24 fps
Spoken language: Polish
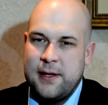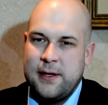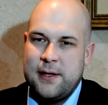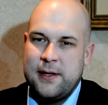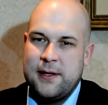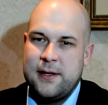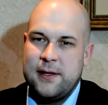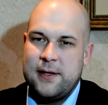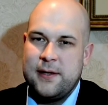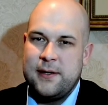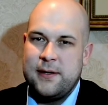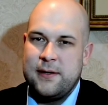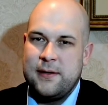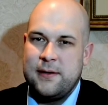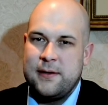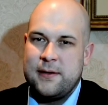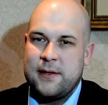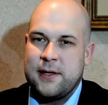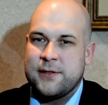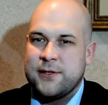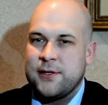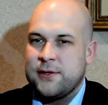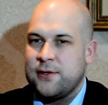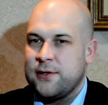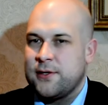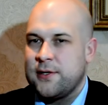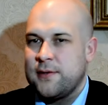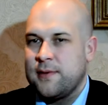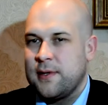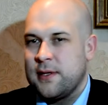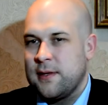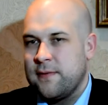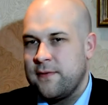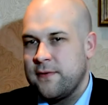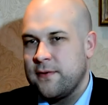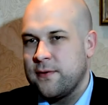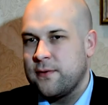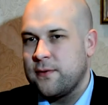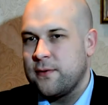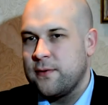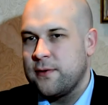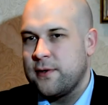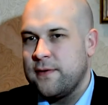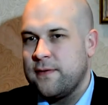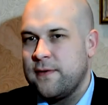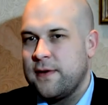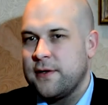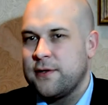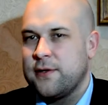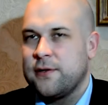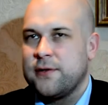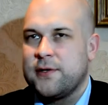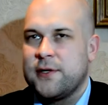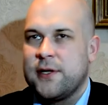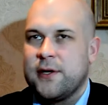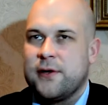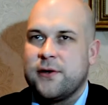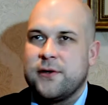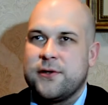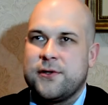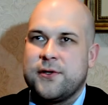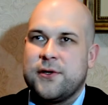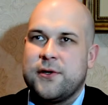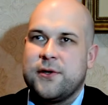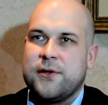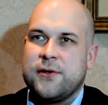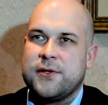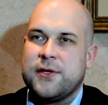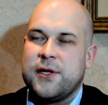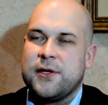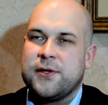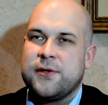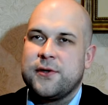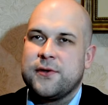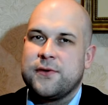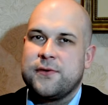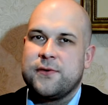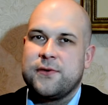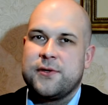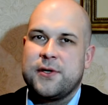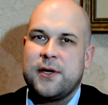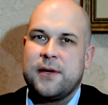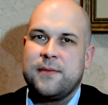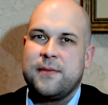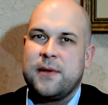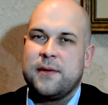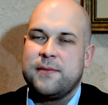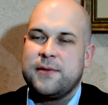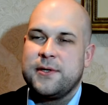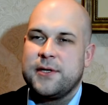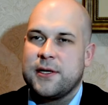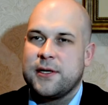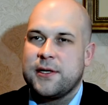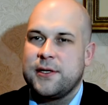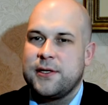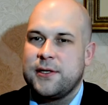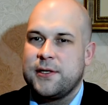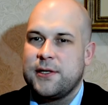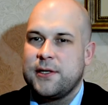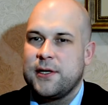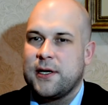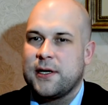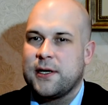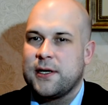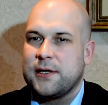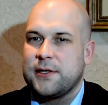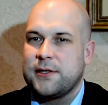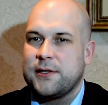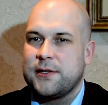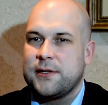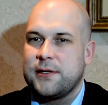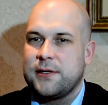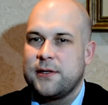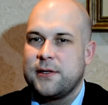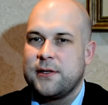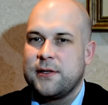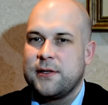Y, Także to trzeba na pewno kultywować. No, z tego co ostatnio słyszałem, ma być jakiś, jakaś e,